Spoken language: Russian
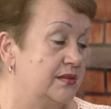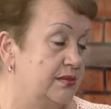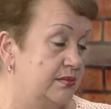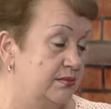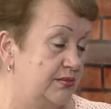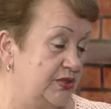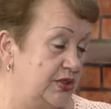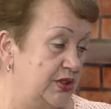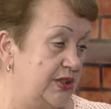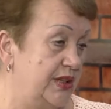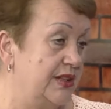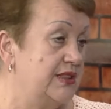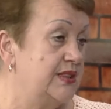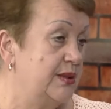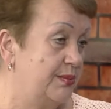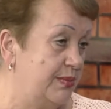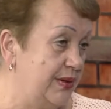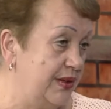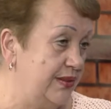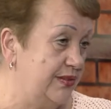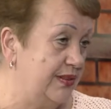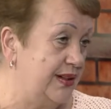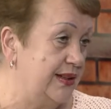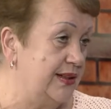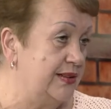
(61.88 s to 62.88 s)
человек
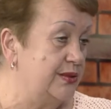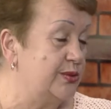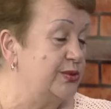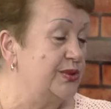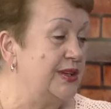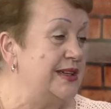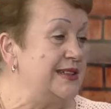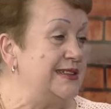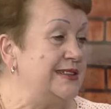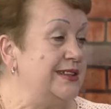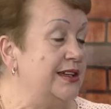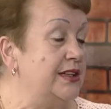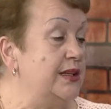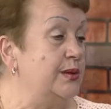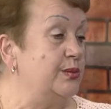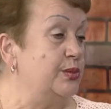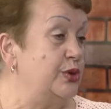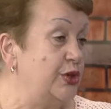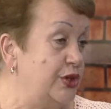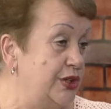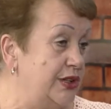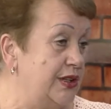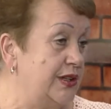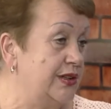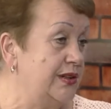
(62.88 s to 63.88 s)
заболевает. У нас нет
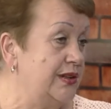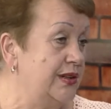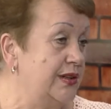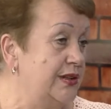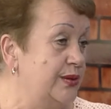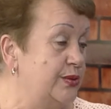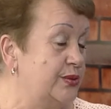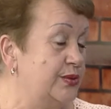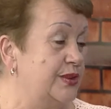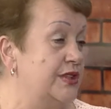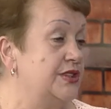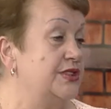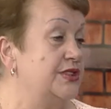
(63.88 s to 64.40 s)
иммунитета, у нас